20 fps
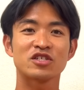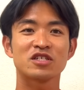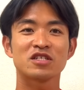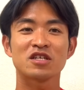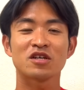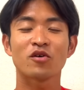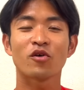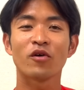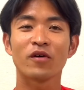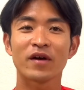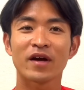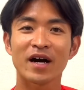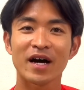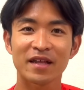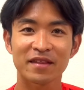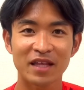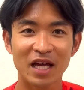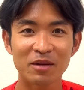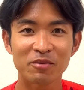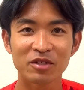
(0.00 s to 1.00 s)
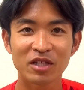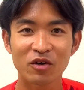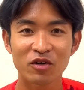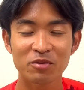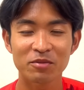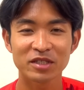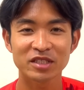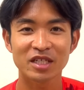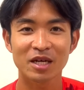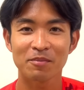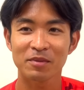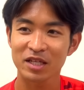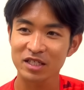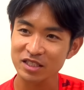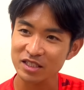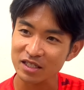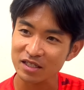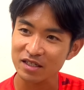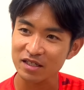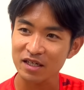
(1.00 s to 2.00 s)
いに声がだいぶ治りました。まだ
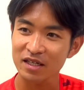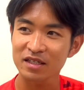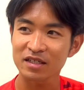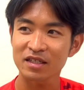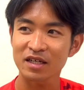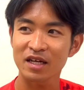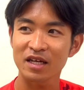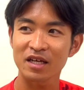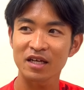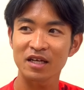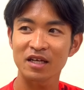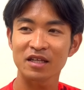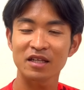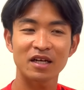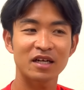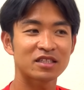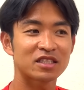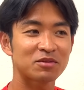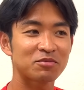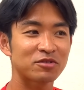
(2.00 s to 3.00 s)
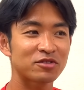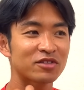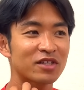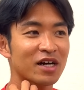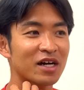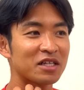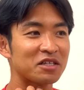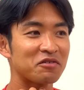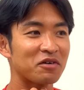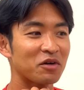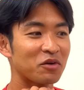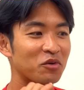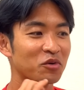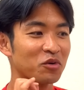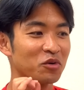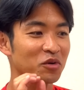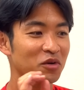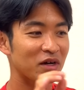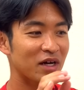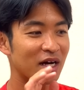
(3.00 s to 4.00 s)
若干、えー、なんか自分の中では
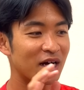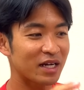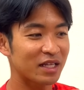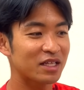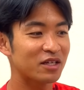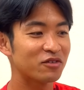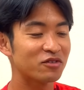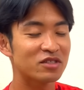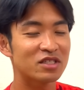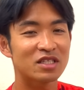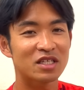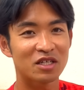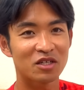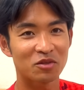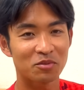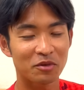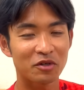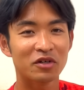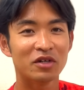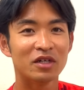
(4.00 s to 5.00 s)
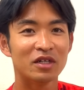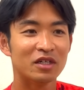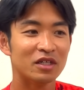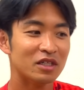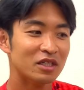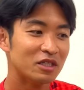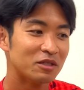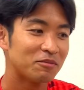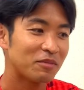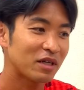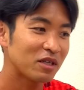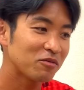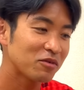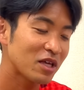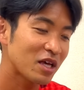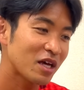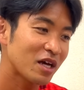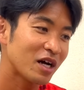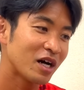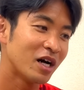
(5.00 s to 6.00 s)
こう枯れてるんですけれども、まあでも
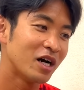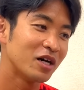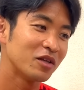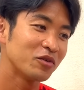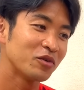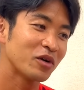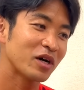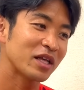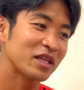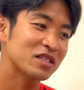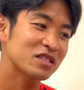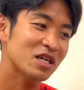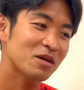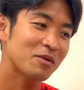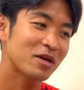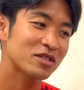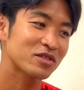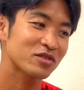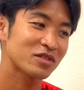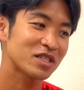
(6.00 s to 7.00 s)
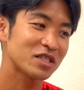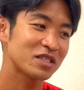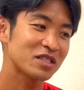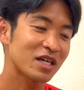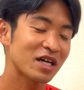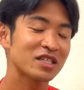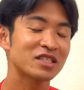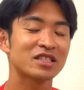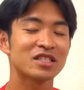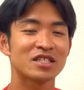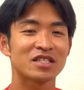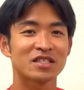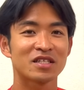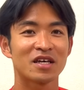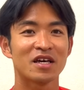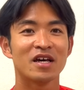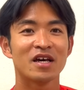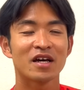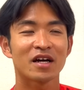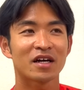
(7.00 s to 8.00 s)
ね、あの金沢マラソン先日走ってです
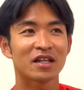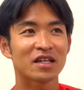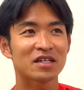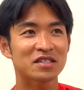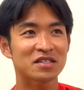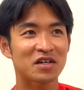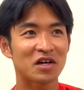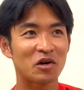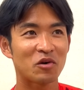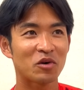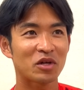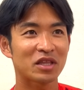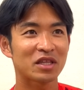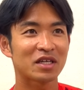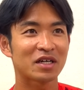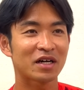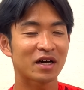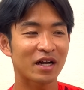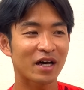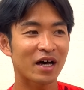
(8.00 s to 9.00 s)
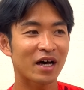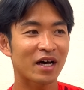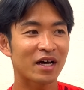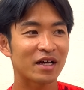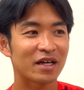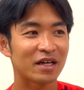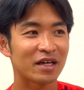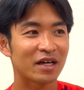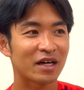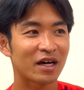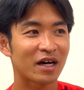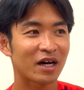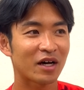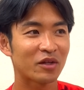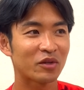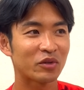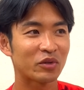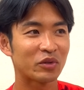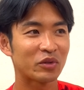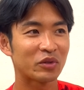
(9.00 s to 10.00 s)
ね、金沢終わってから
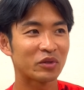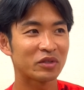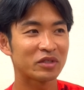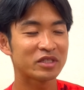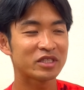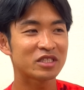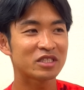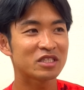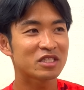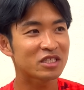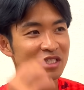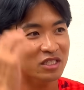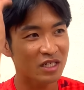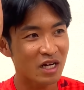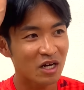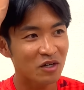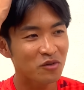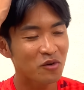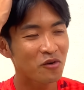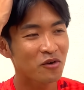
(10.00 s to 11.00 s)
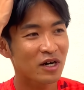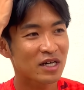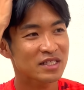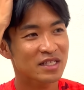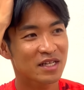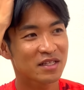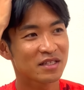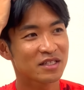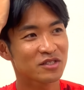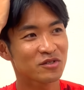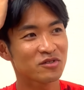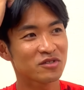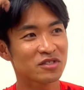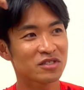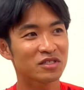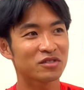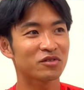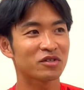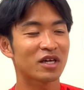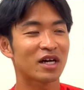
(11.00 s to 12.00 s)
あの、一日ランオフ挟んで、その
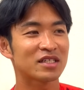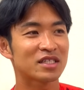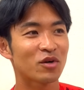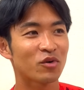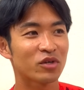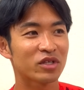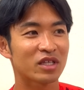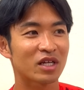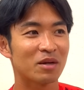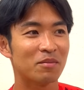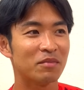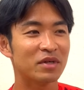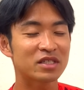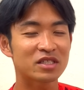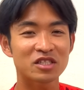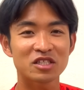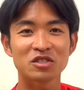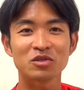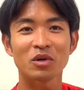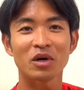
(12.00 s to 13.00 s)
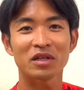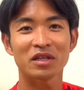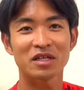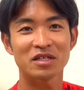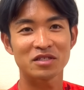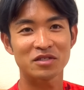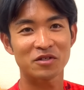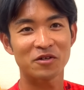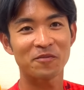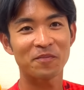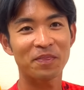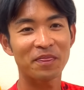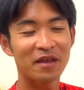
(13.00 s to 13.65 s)
次の日朝起きたらめっちゃしんどかったんですよ。